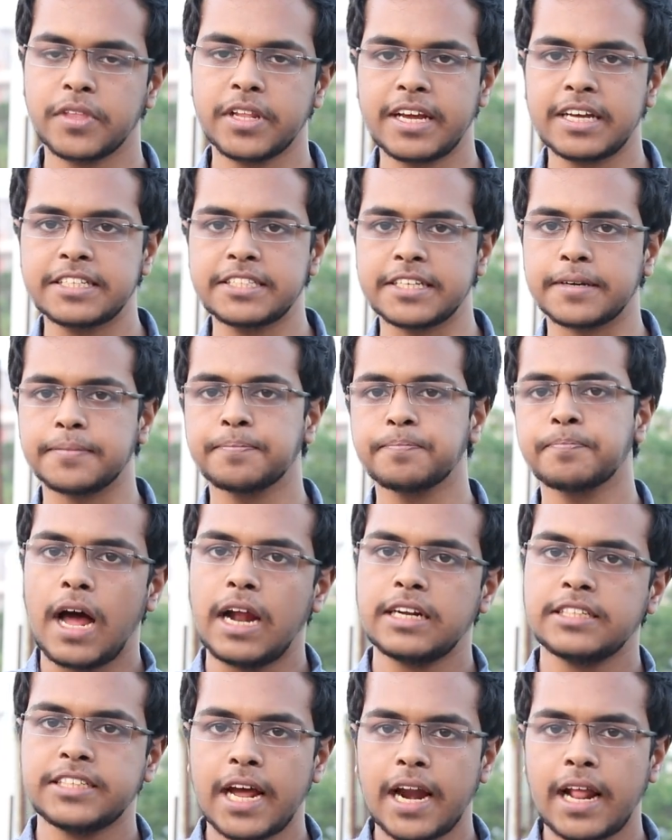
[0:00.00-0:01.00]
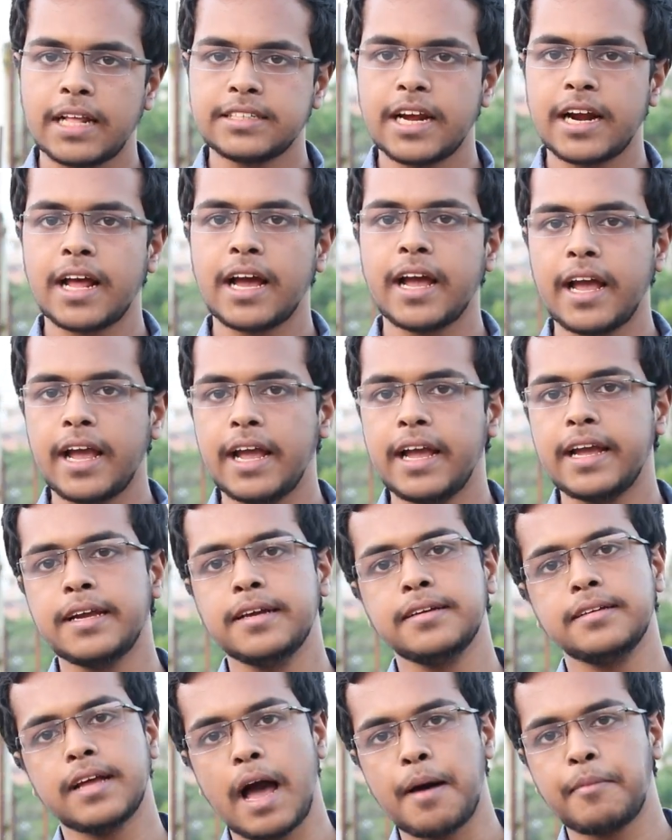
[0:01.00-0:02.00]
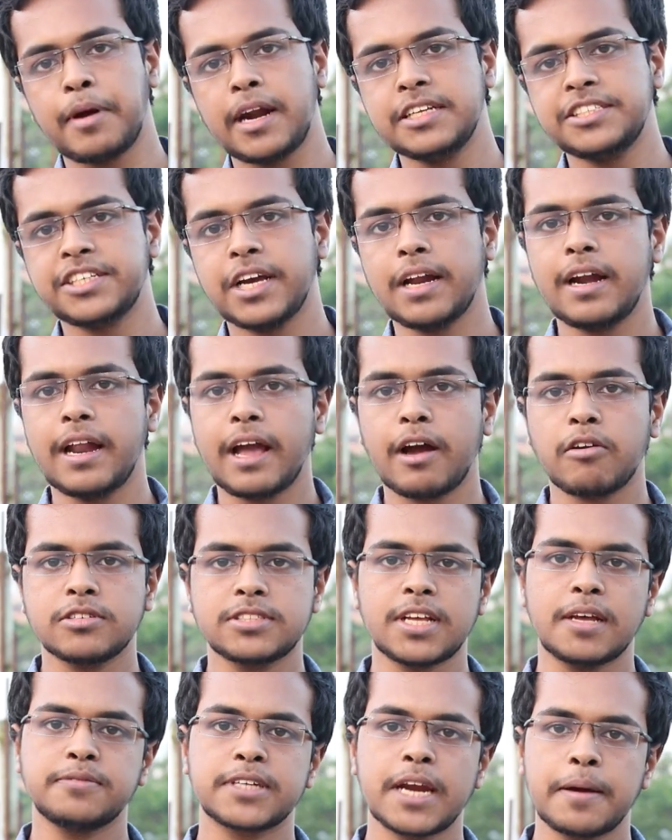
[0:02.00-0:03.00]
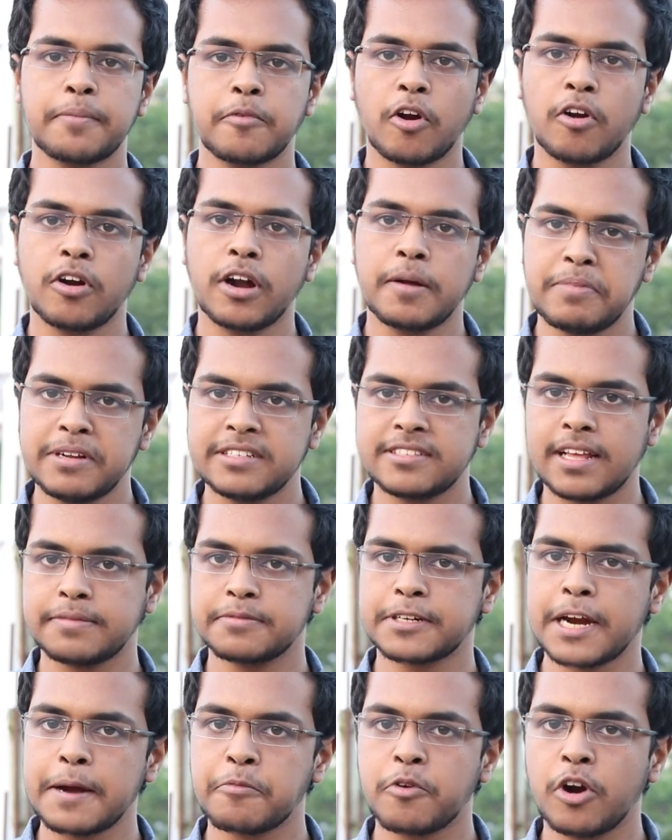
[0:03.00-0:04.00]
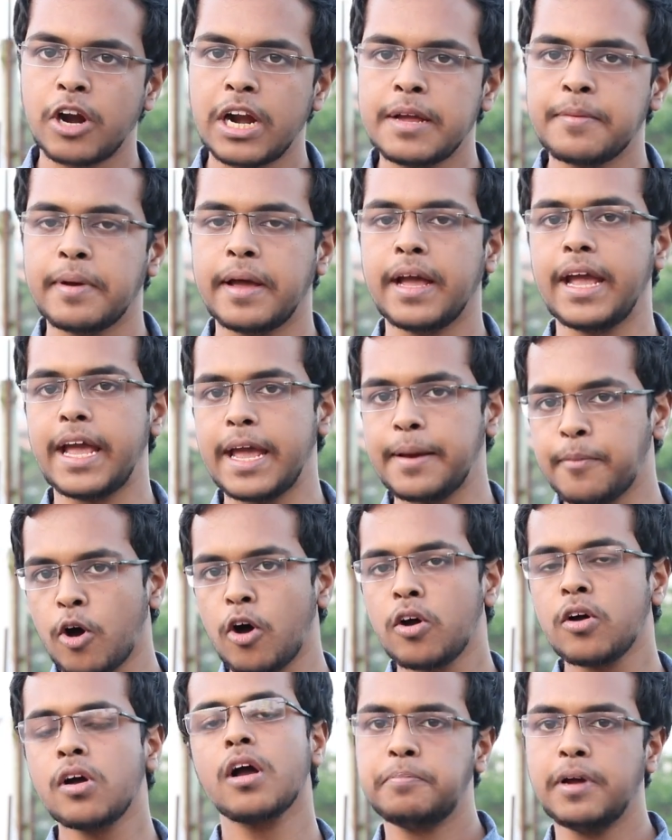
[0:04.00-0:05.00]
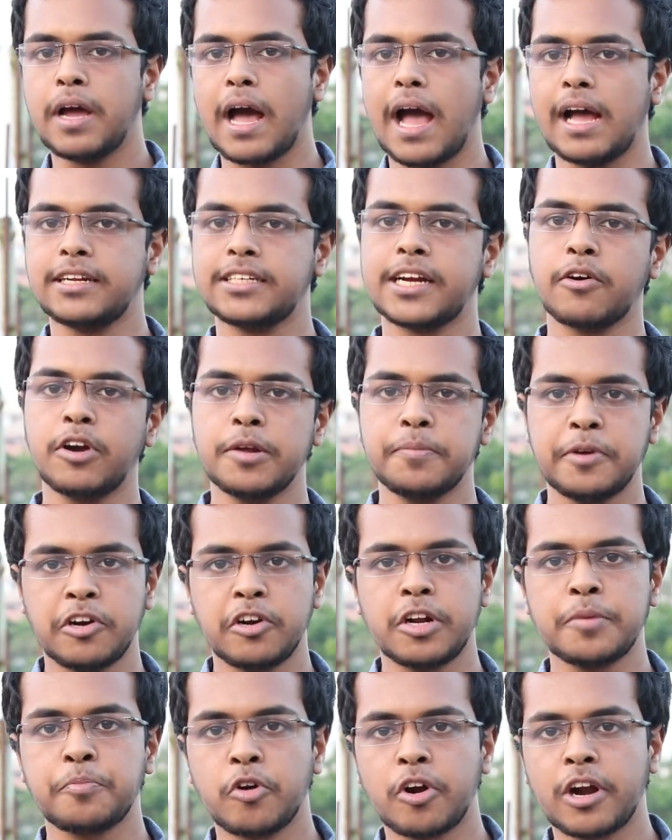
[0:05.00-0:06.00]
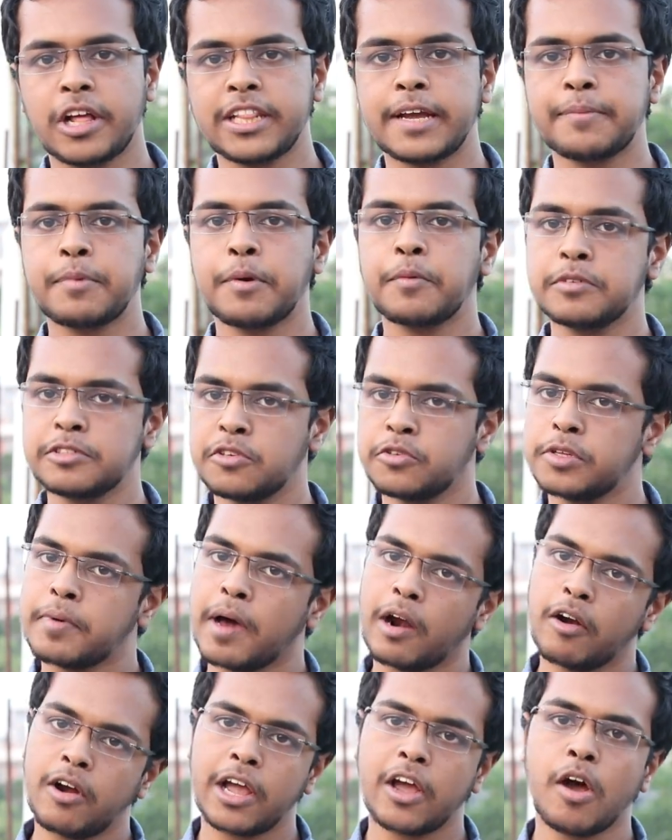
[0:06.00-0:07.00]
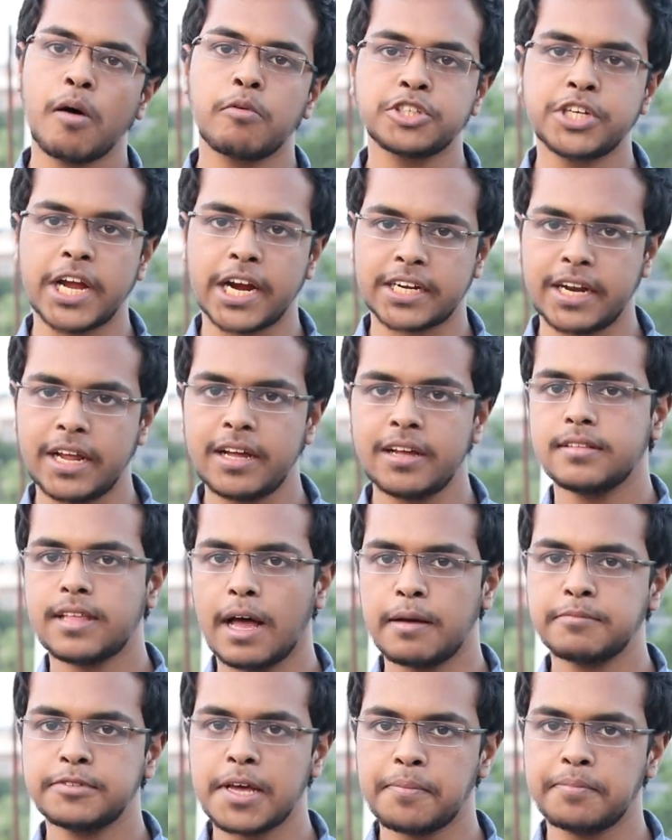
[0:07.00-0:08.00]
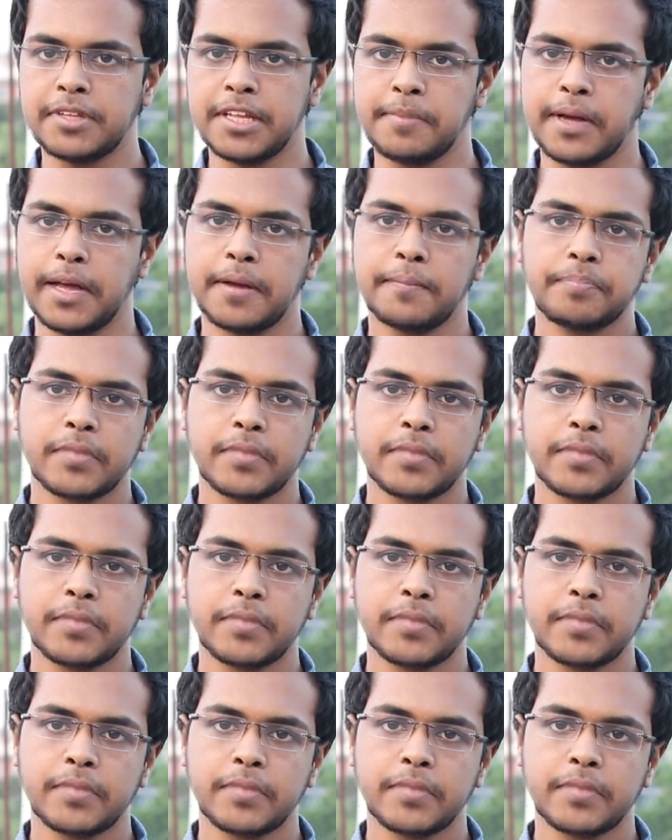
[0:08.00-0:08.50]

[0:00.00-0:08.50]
ঠিক আছে আর যারা যারা এই আমার এই চ্যানেলে এখনও সাবস্ক্রাইব করো প্লিজ সাবস্ক্রাইব করে নেবে এবং আশা করি ভিডিওটি পুরোটা দেখবে এবং যদি ভালো লাগে অবশ্যই একটা থামস আপ দেবে